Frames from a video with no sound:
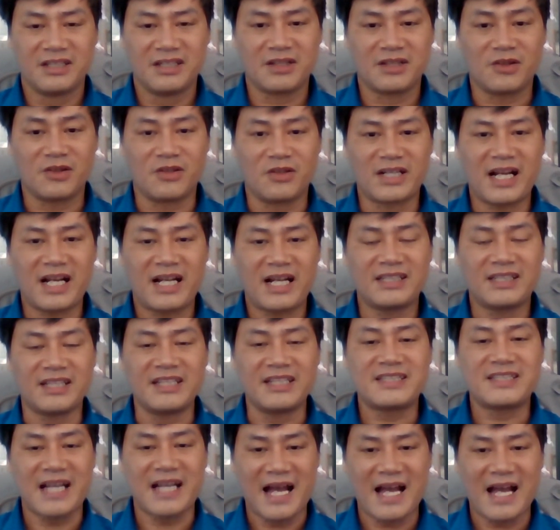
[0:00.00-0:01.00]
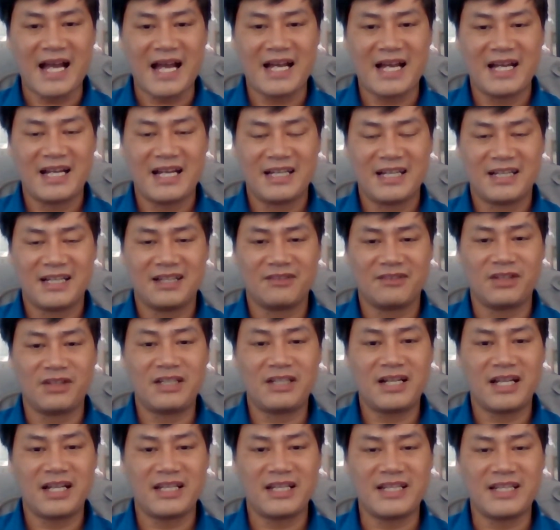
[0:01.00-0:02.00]
Còn các cái tỉnh xa, vấn
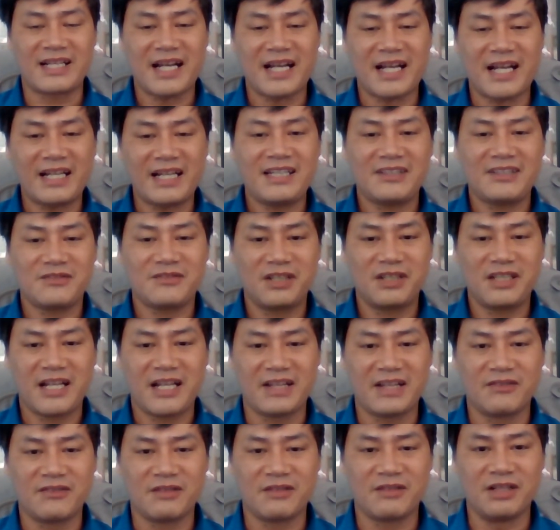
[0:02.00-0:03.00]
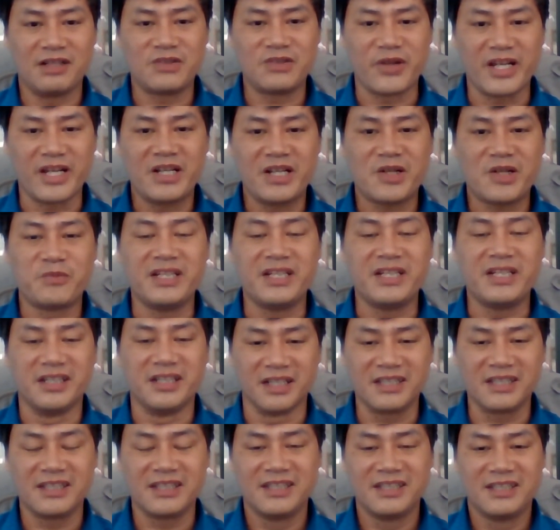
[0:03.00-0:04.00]
đề giãn cách, vấn đề vận chuyển không đi được
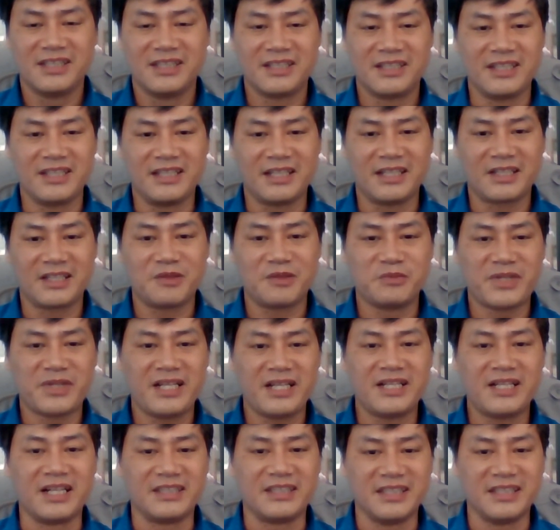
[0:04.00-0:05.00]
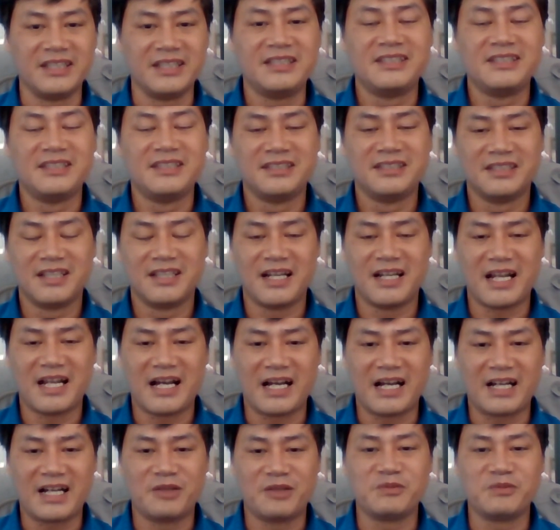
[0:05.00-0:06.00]
thì công ty gần như
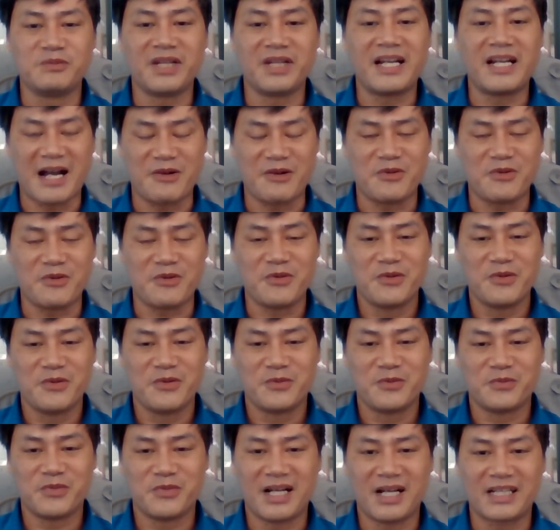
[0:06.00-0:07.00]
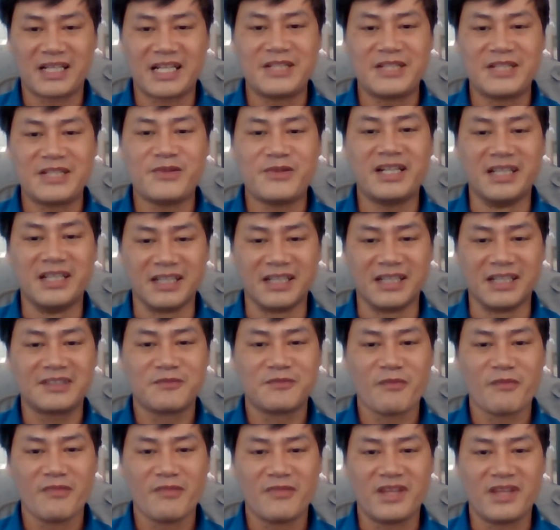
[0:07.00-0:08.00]
là không thể nào mà kinh doanh được.
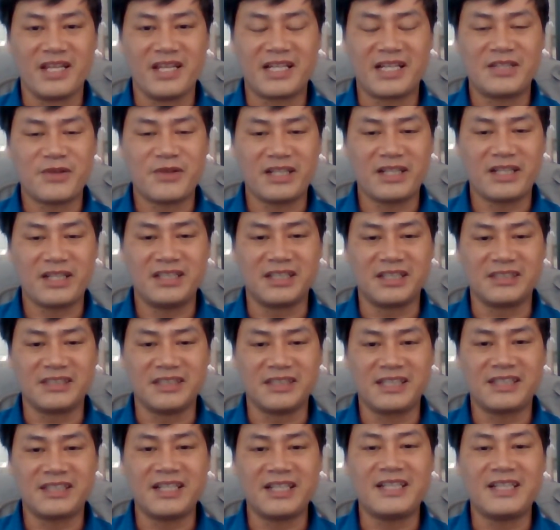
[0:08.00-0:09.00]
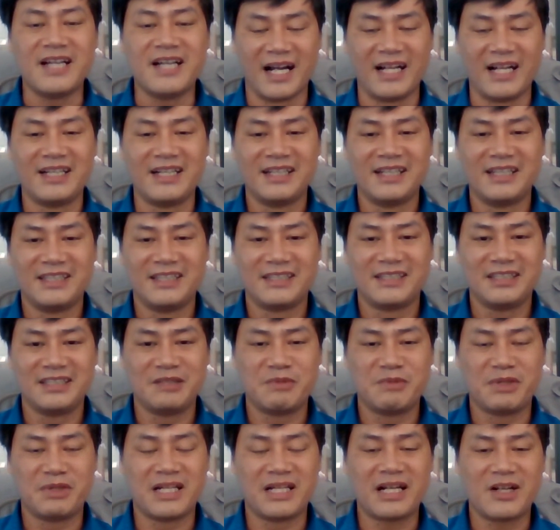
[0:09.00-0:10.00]
Chỉ kinh doanh được những cái tỉnh gần như
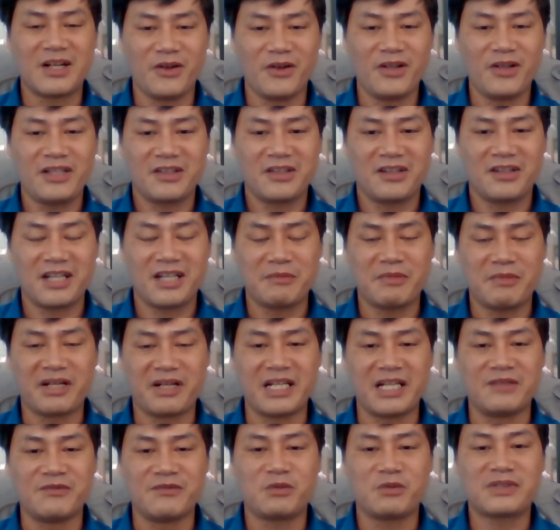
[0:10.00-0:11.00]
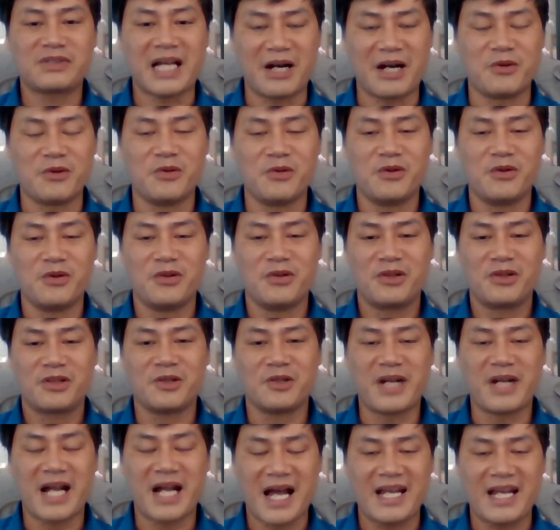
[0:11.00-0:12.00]
mình đã nói, đó là Bà Rịa Vũng Tàu,
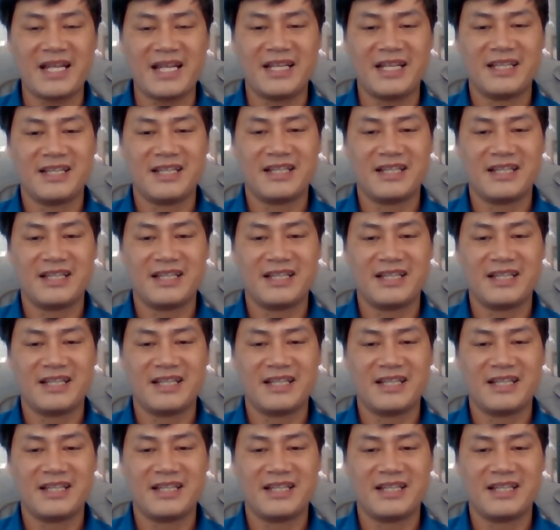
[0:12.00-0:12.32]
Đồng Nai,